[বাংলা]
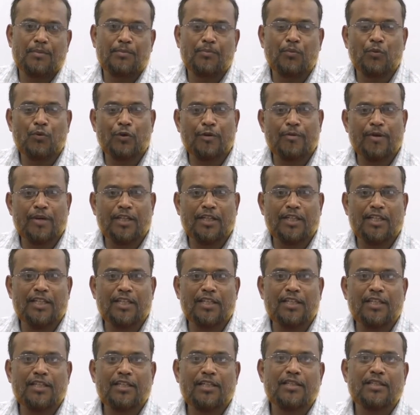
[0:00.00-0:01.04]
পরিবার কি
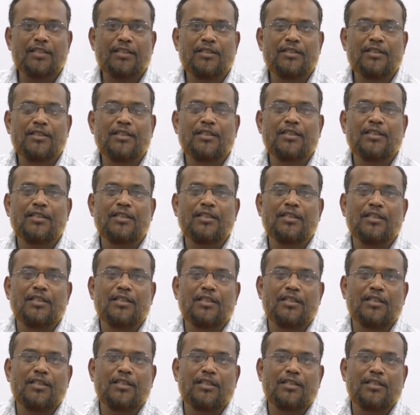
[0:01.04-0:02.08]

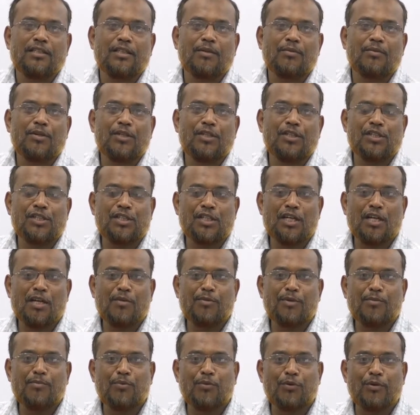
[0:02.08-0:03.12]
তারপরে
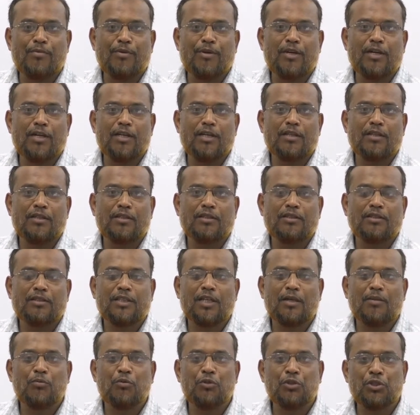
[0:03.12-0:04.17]
ইসলামী পরিবার
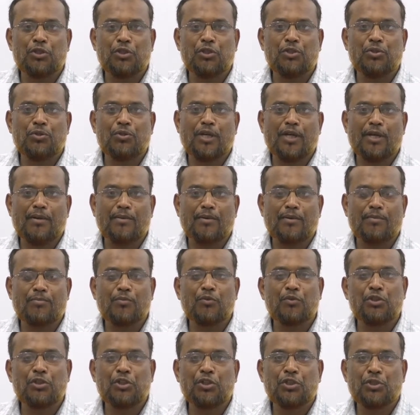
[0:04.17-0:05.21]
তার বৈশিষ্ট্য কেমন
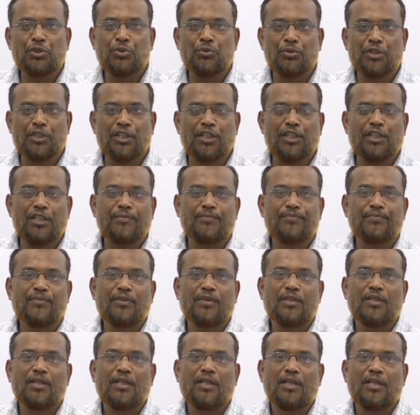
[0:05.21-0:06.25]
বৈশিষ্ট্য কি
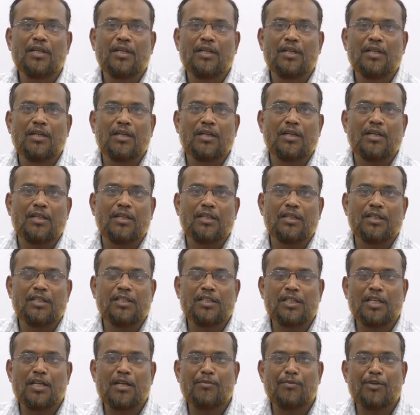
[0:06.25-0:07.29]

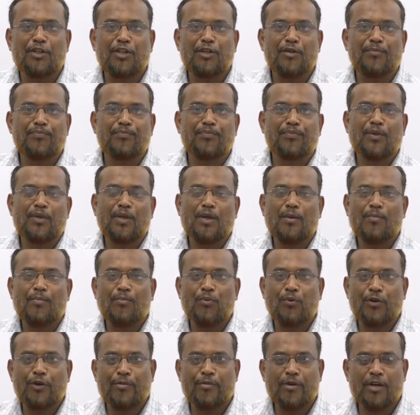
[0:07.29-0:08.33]
ইসলামী
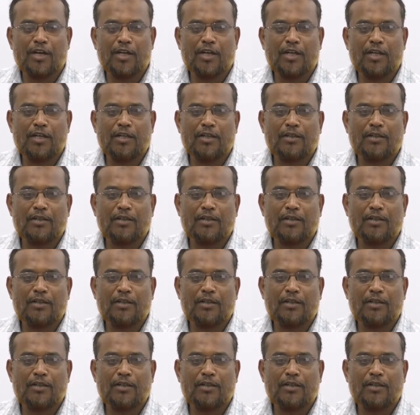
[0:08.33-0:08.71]
পরিবার